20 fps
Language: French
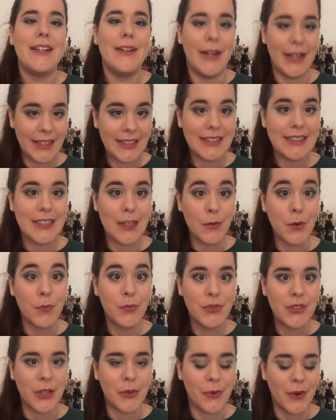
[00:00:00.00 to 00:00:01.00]
Ouais, ça
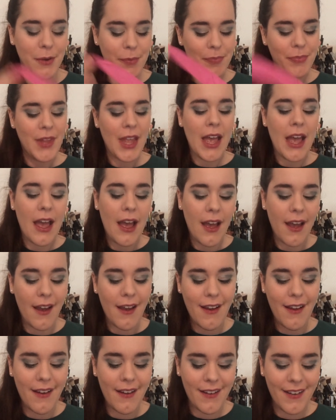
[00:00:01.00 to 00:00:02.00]
m'embouche en coin.
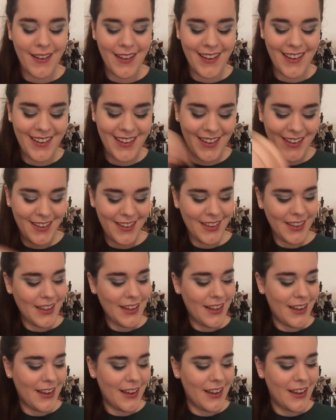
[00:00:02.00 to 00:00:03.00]
Euh...
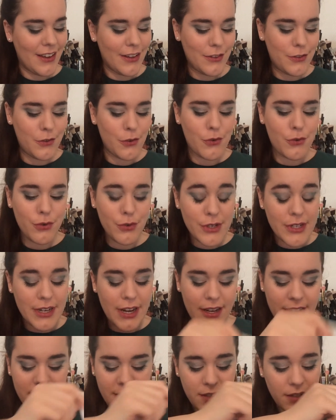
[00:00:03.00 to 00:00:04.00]
Du coup,
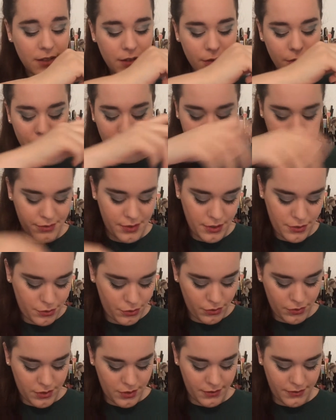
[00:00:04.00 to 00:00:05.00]
j'ai acheté euh, des
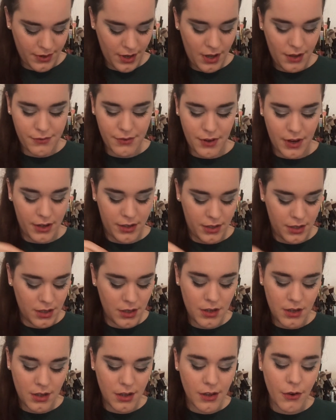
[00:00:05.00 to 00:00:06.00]
trucs divers et
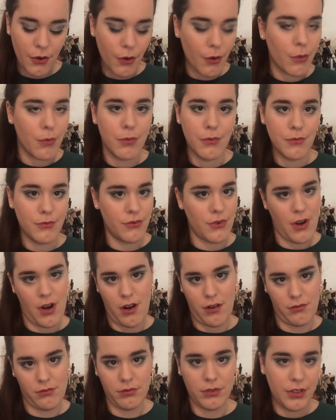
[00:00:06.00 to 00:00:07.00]
variés. Et euh, bon, voilà,
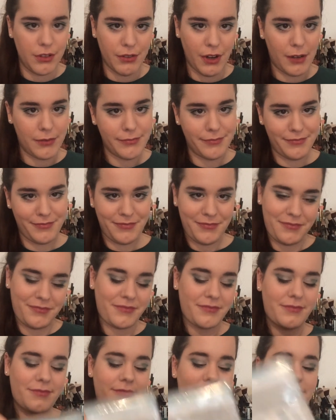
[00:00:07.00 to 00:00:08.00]
on y va.
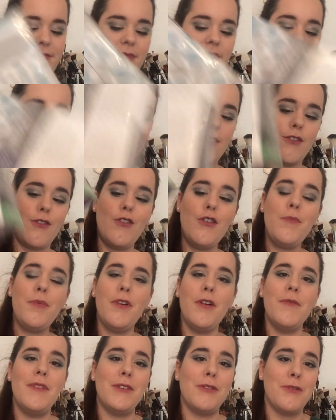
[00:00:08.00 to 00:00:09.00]
Le
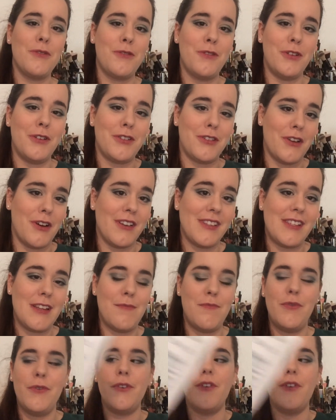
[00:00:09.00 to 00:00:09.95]
premier truc que je sors, c'est le